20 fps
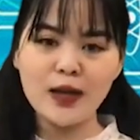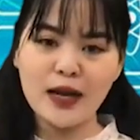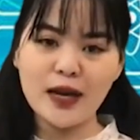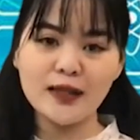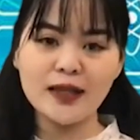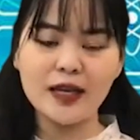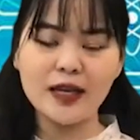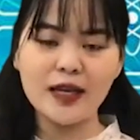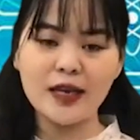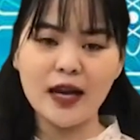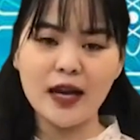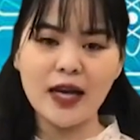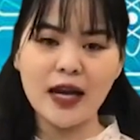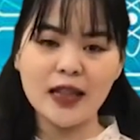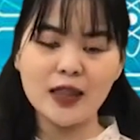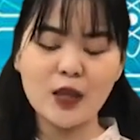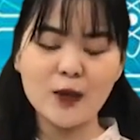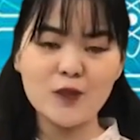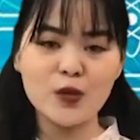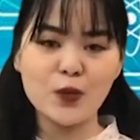đăng ký kênh An
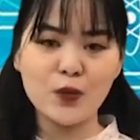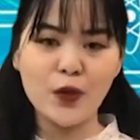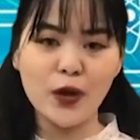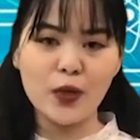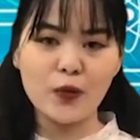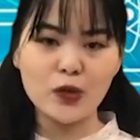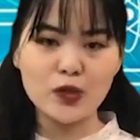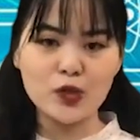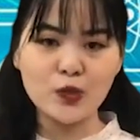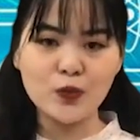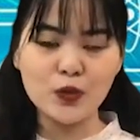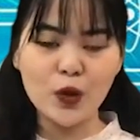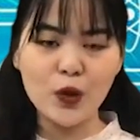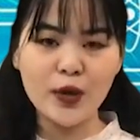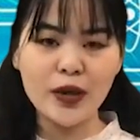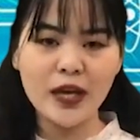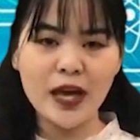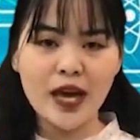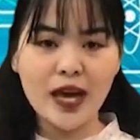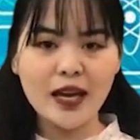Tâm Sống Khỏe của chúng tôi
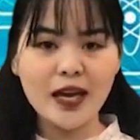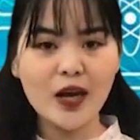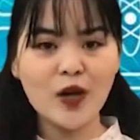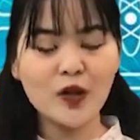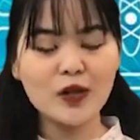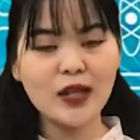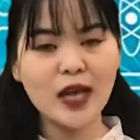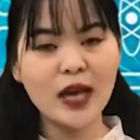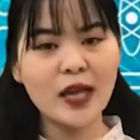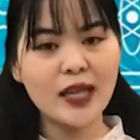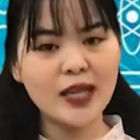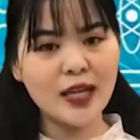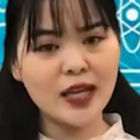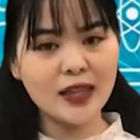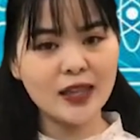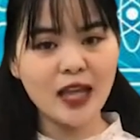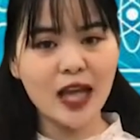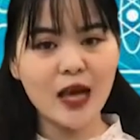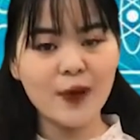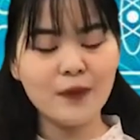để có thể nhận
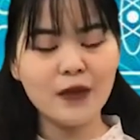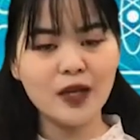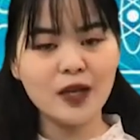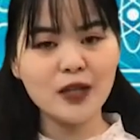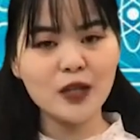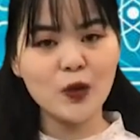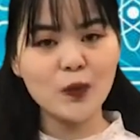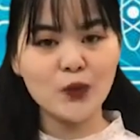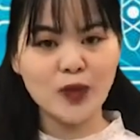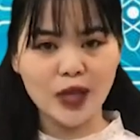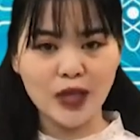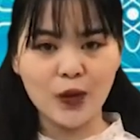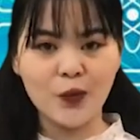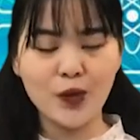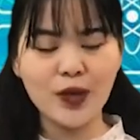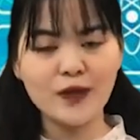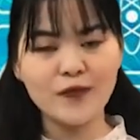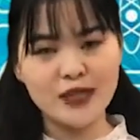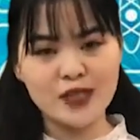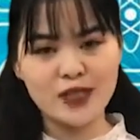thêm những thông tin hữu
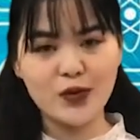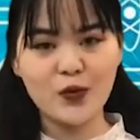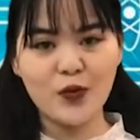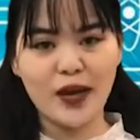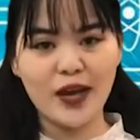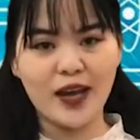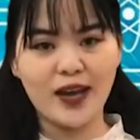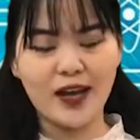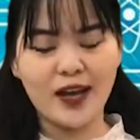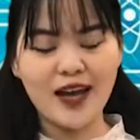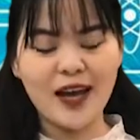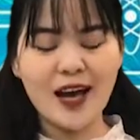ích về sức khỏe.